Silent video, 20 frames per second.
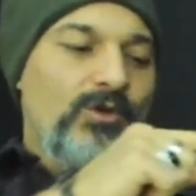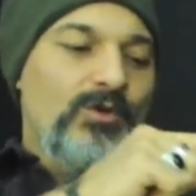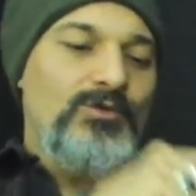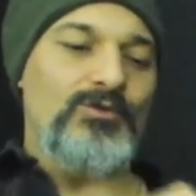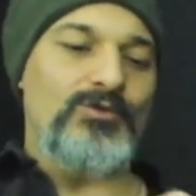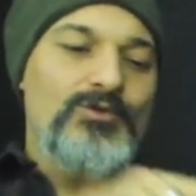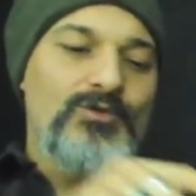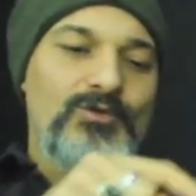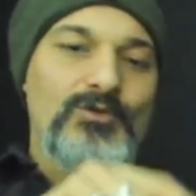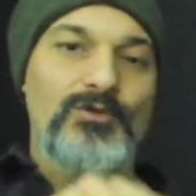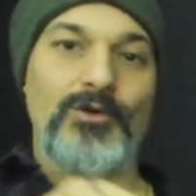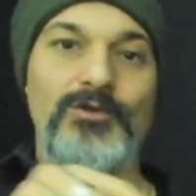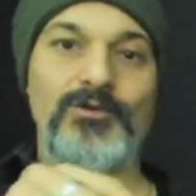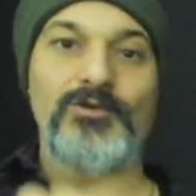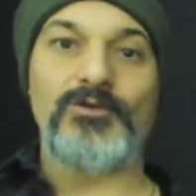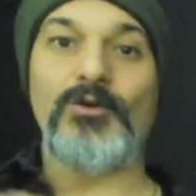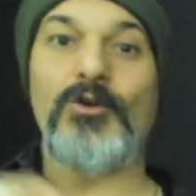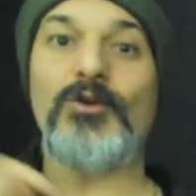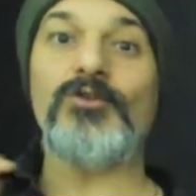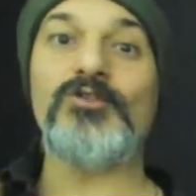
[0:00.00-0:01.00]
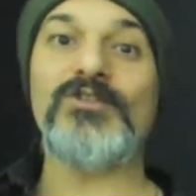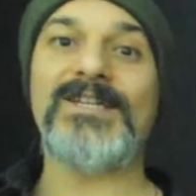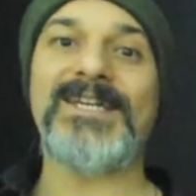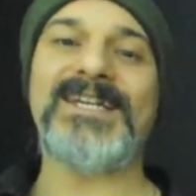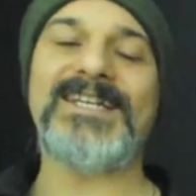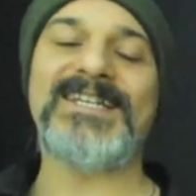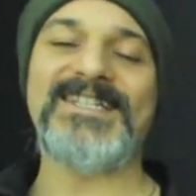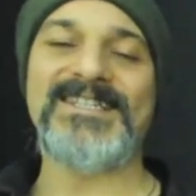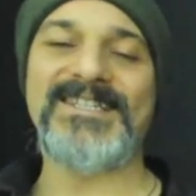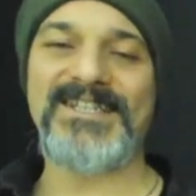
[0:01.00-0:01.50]
3, 4, 4
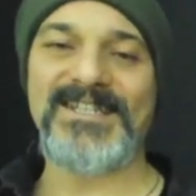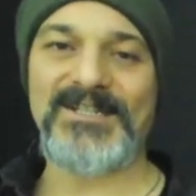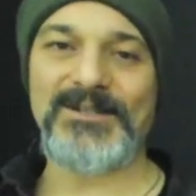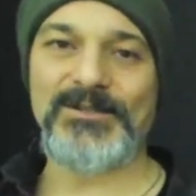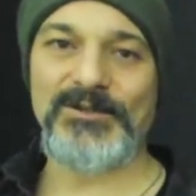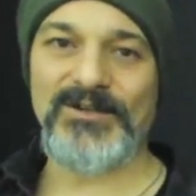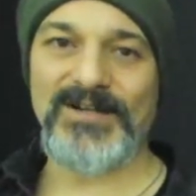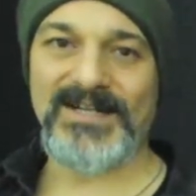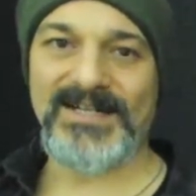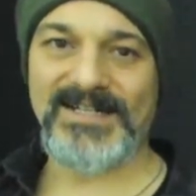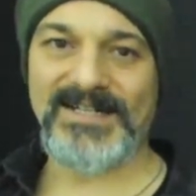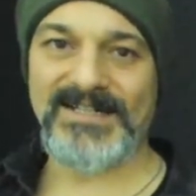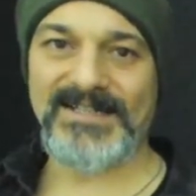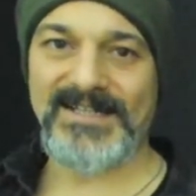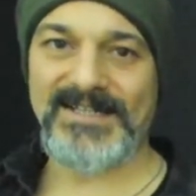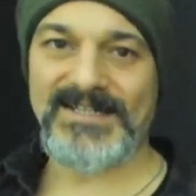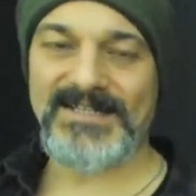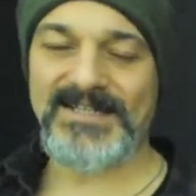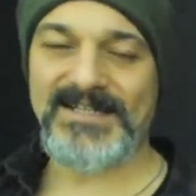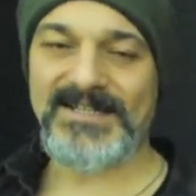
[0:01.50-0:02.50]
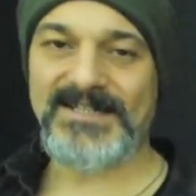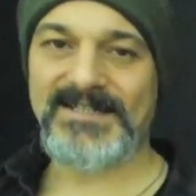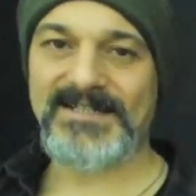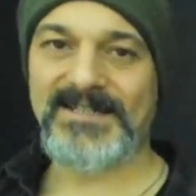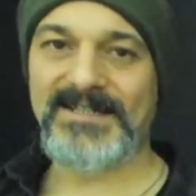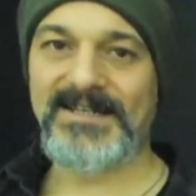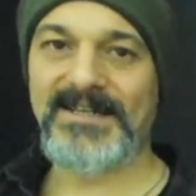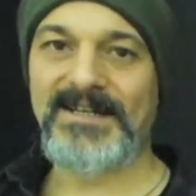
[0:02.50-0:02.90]
şeklinde gidiyor arkadaşlar